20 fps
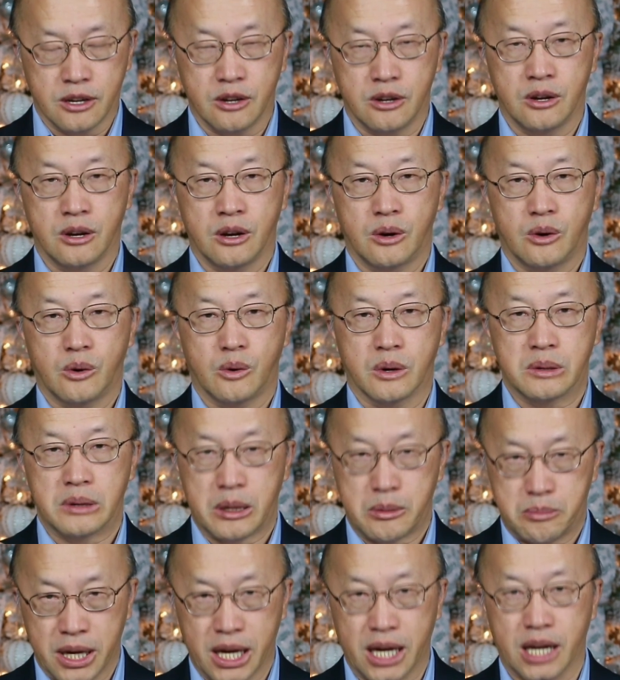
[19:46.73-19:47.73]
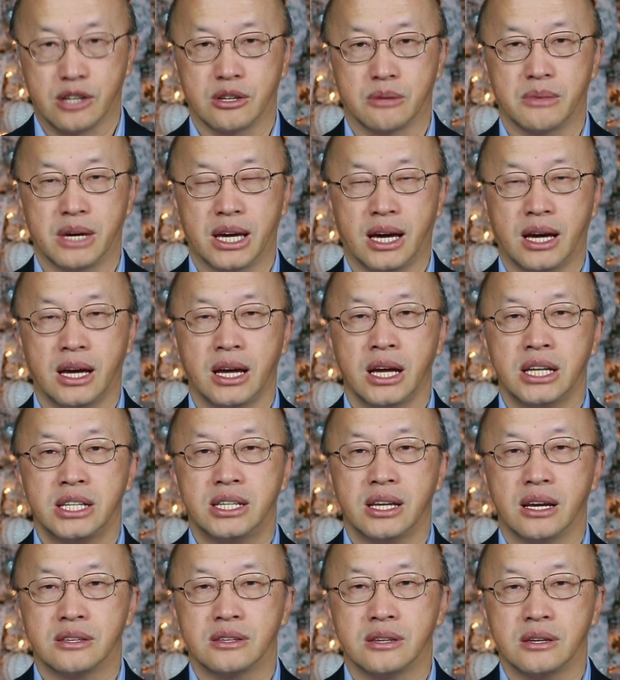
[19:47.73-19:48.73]
cứ ô phải phê cho mẹ ha
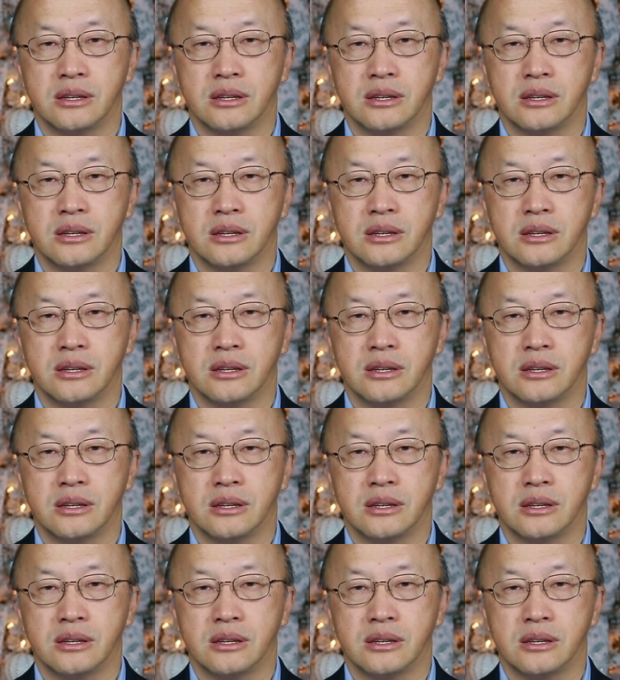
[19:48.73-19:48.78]
chia